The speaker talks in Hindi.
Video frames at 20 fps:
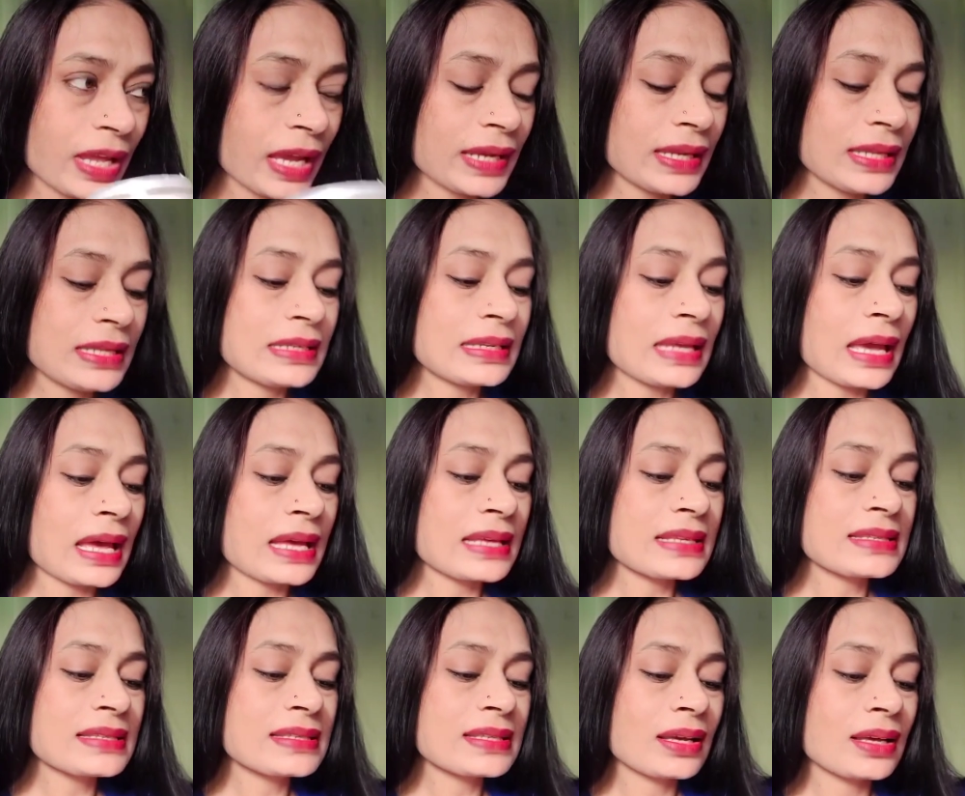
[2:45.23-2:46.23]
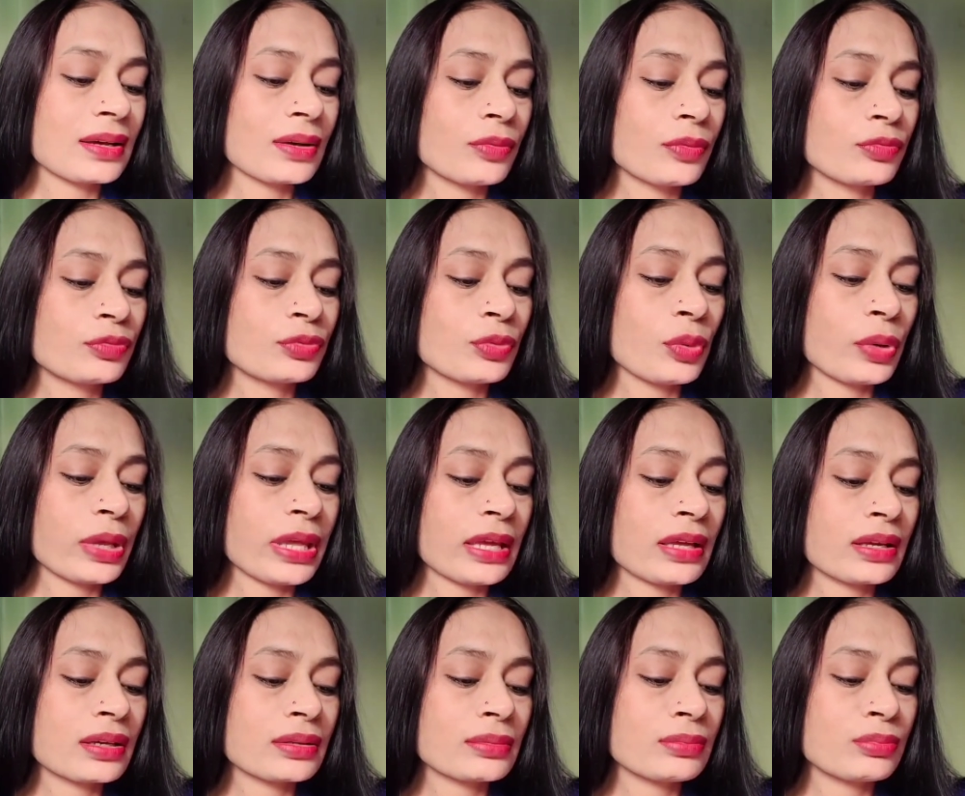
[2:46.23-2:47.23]
एंड इट हैज़ वो
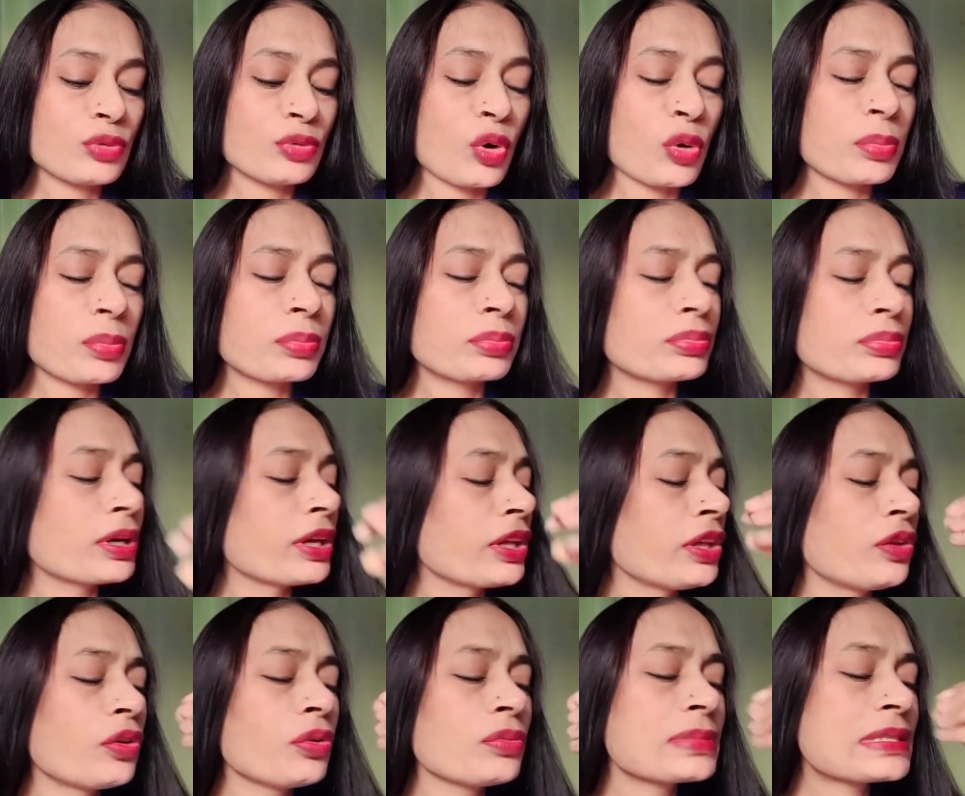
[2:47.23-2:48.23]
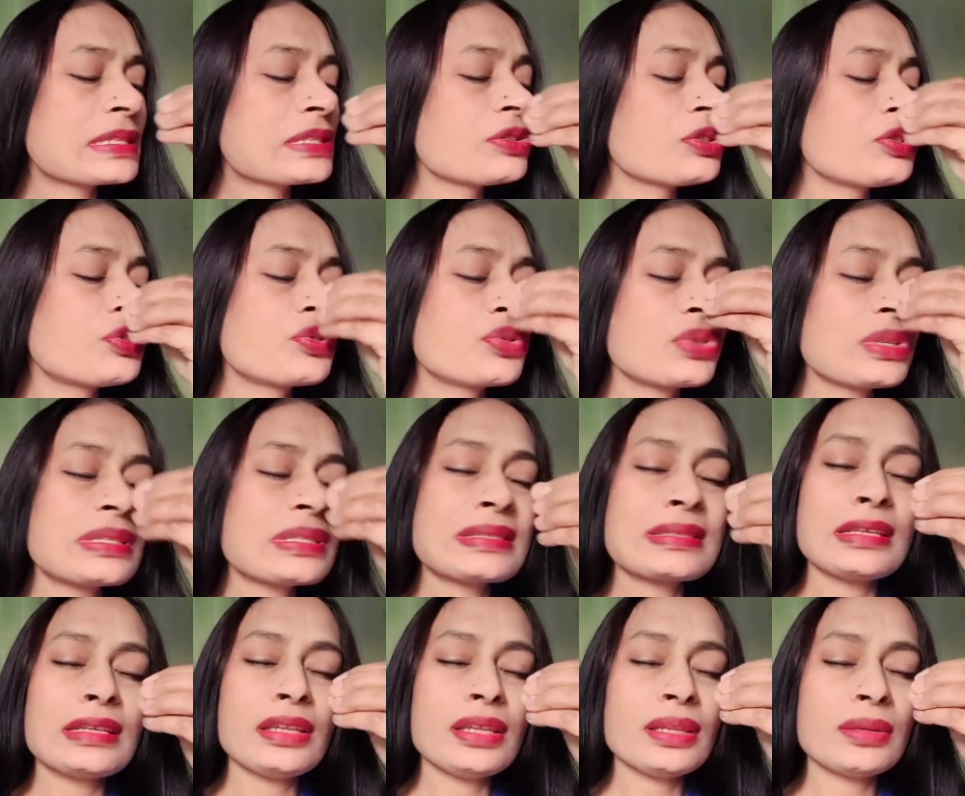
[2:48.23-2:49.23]
एक नो यू नो सिट्रिस